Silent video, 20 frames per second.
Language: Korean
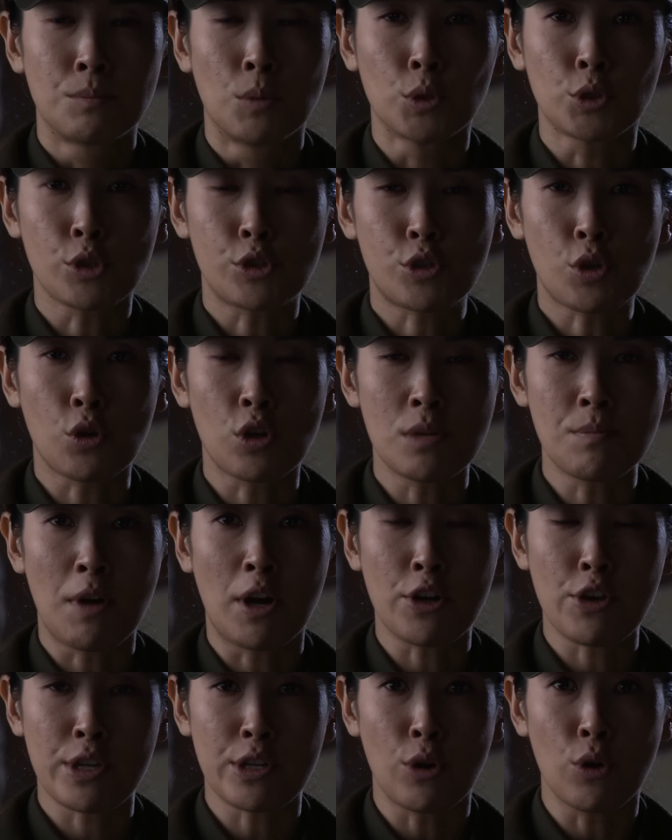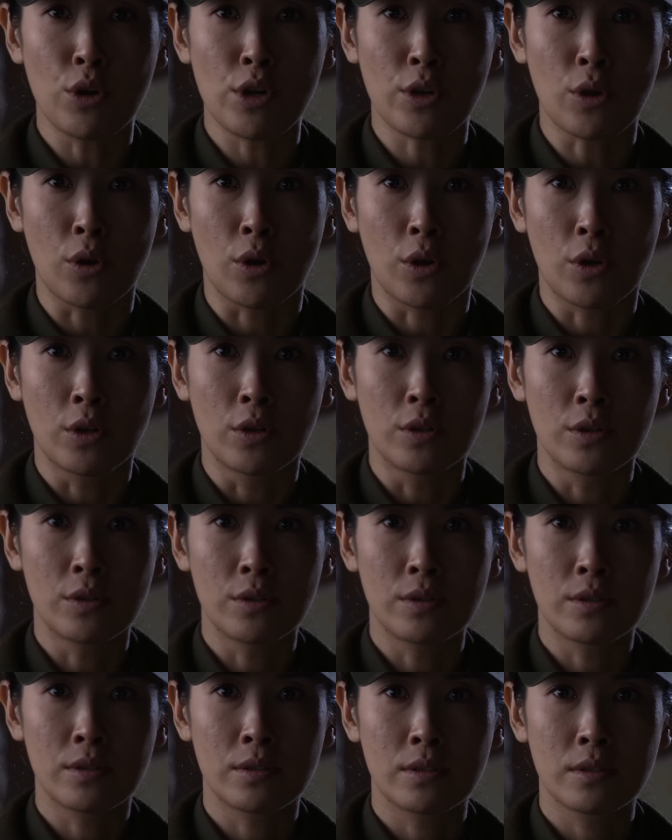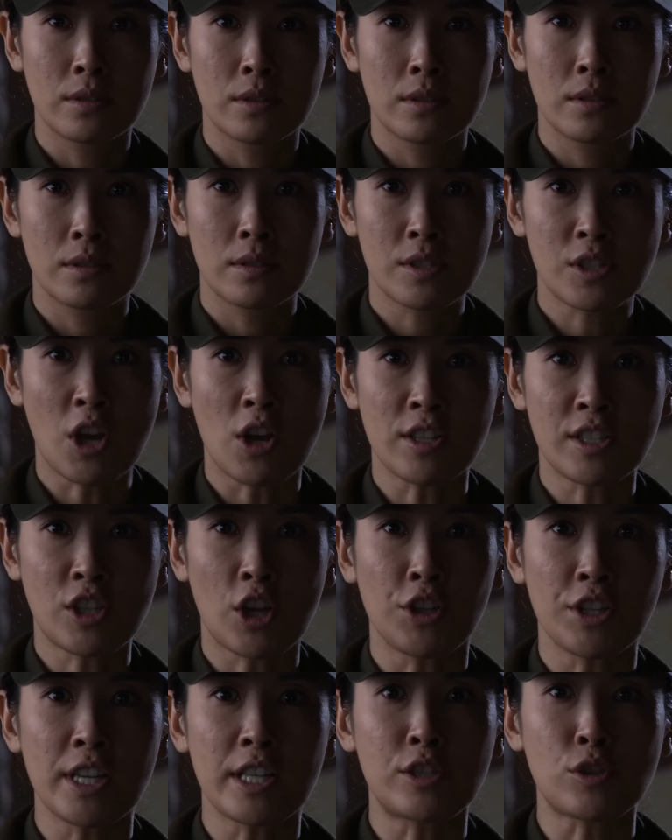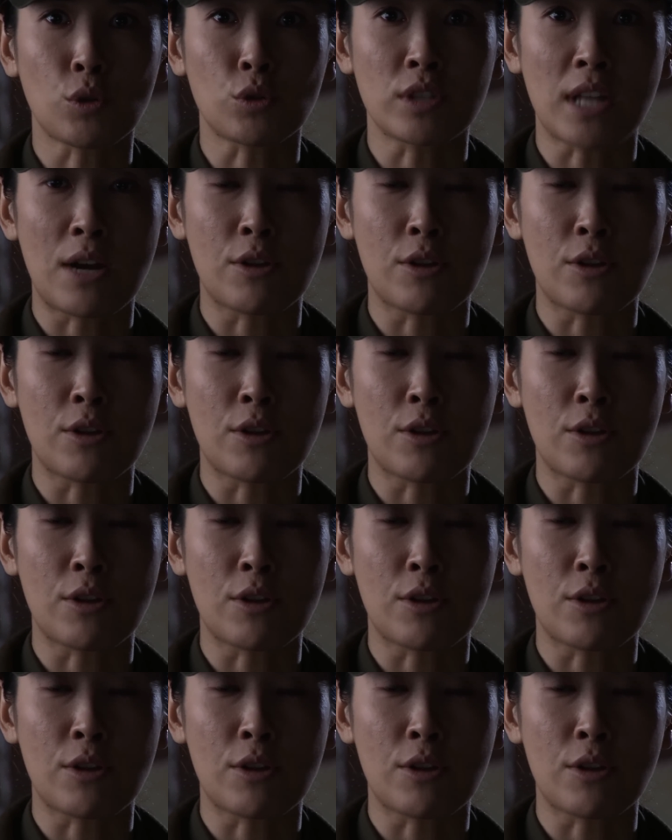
모두 총을 머리 위로 올리고 천천히 이쪽으로